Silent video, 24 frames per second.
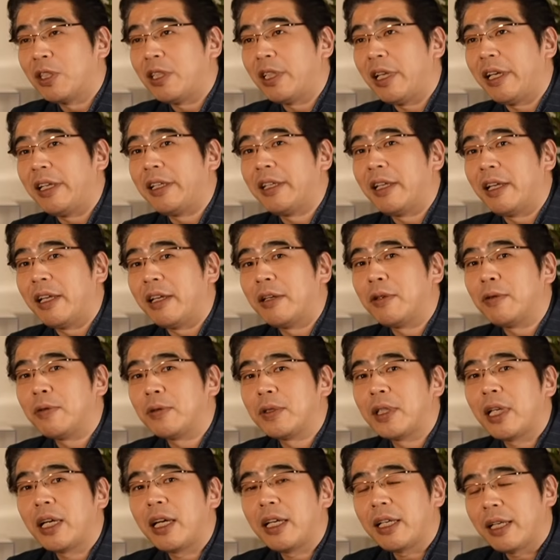しないで
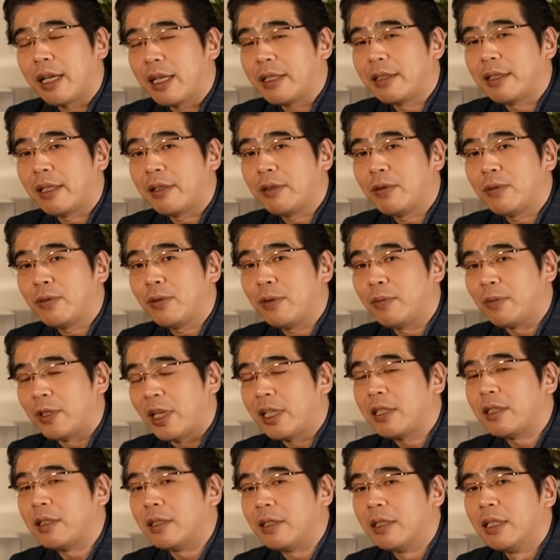お互い飾ることも
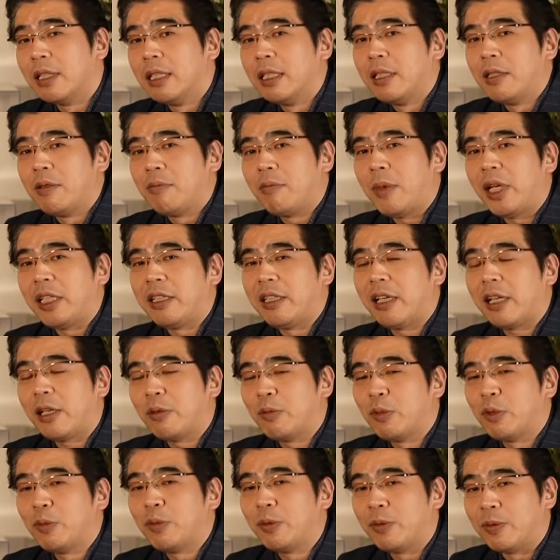なく、まあ、嫌な
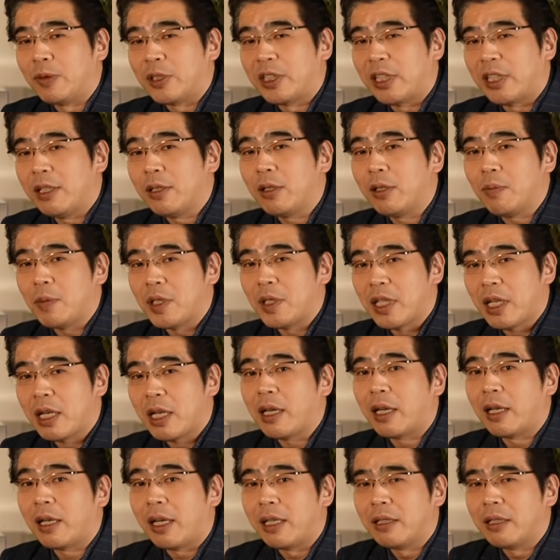部分もちゃんと見せな
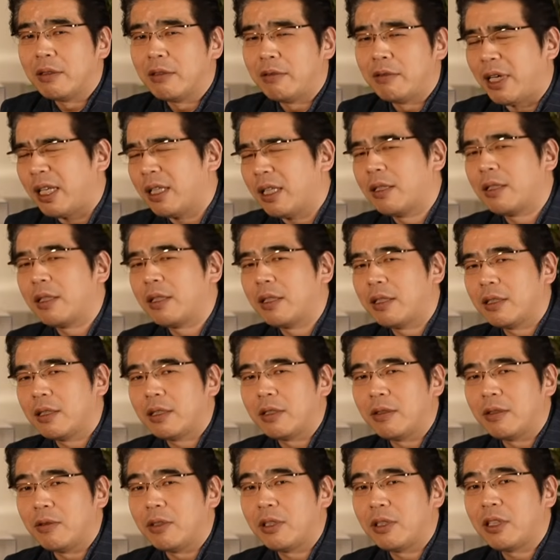がらうわ
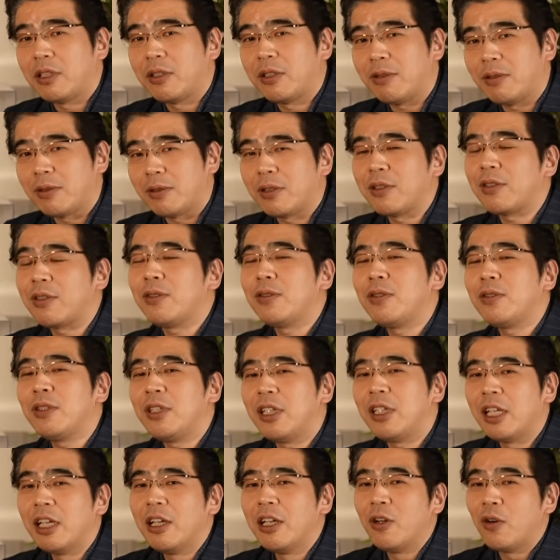この畜生っていうふう
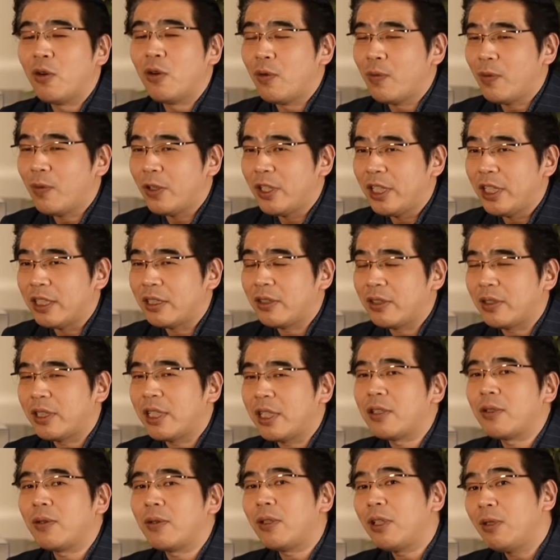に思いそし
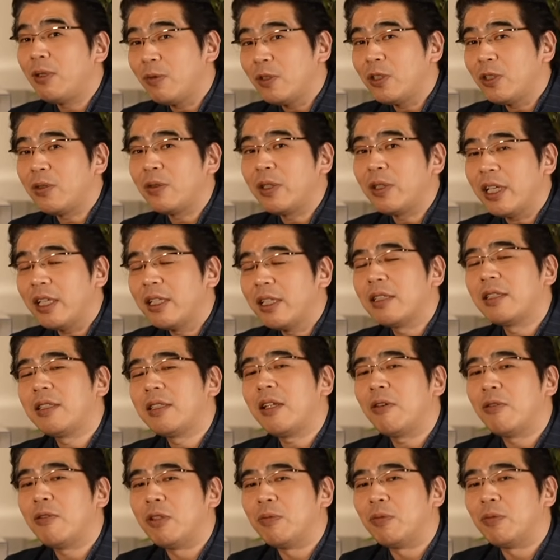てその気持ちをね素
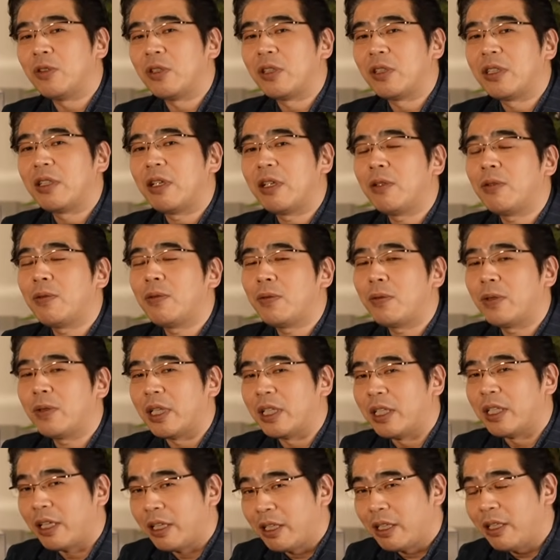直にぶつけること
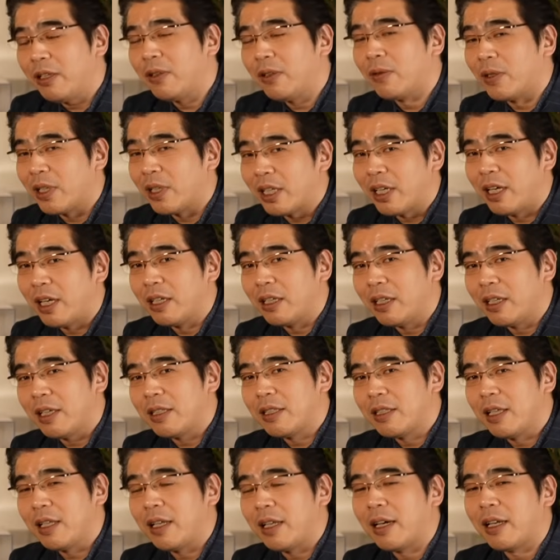ができるような関係
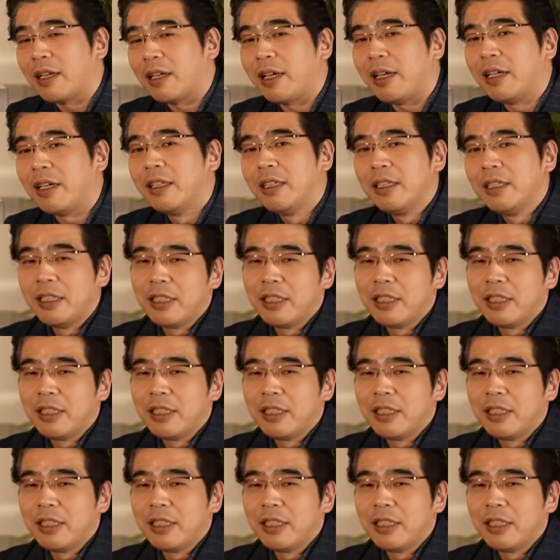性だから